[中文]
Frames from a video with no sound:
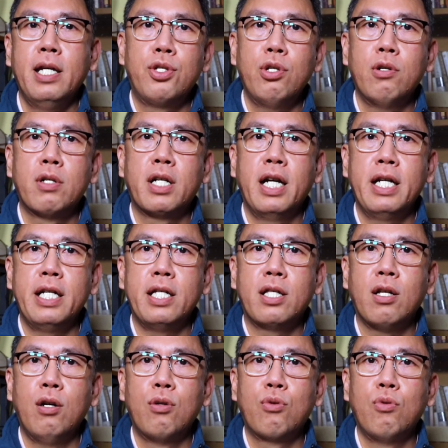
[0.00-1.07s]
就可以
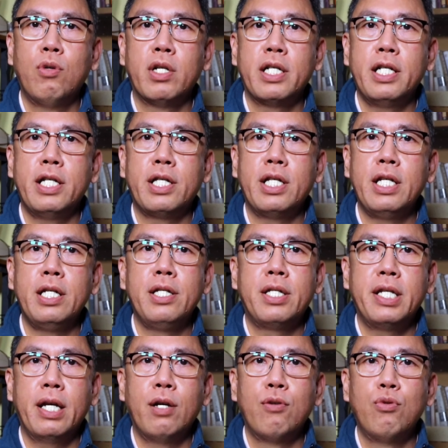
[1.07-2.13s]
透过意定
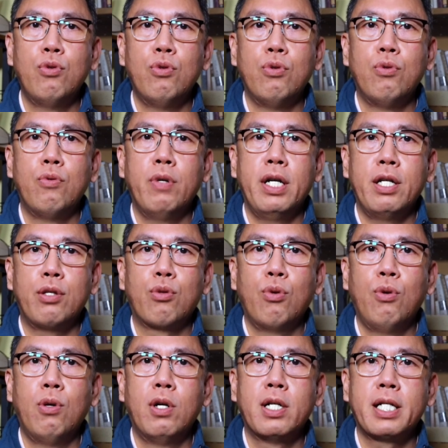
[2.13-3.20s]
监护委
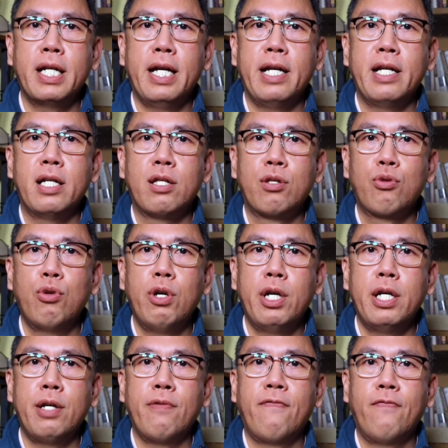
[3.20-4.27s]
托给
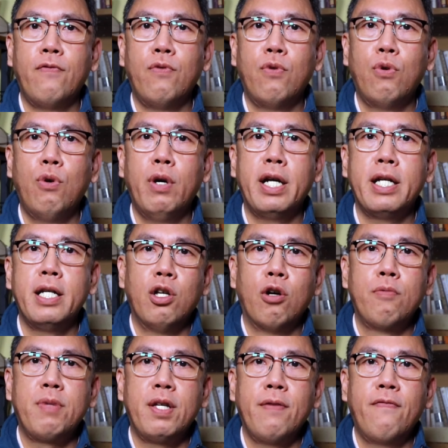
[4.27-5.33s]
退辅会、
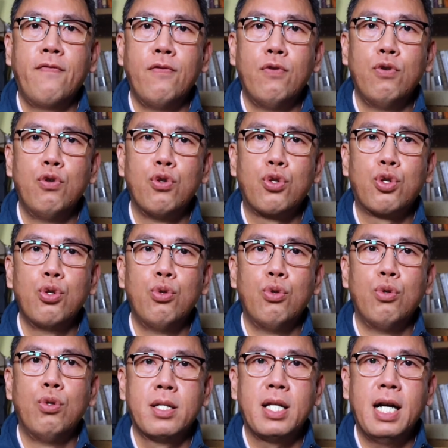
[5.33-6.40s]
农民服务
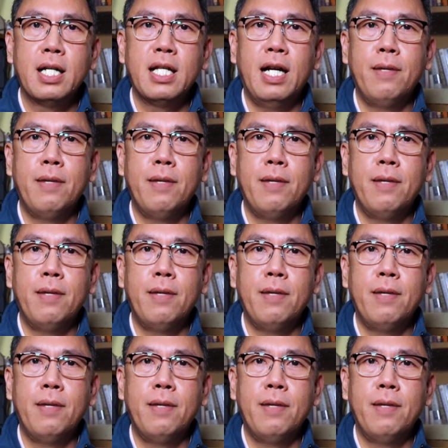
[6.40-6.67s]
处，当